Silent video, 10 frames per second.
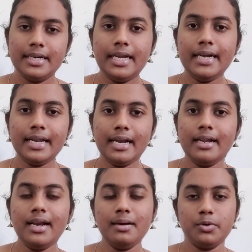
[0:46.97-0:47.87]

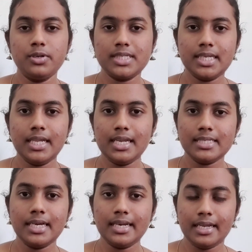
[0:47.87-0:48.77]
டீட்டெயில்டா நம்ம ஒரு
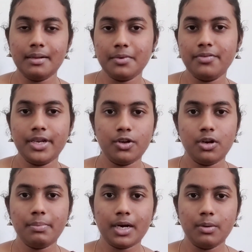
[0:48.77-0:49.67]
சீரீஸ் இன்னைக்கு நம்ம
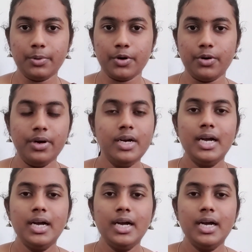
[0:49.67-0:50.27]
வீடியோல பார்க்க போறோம்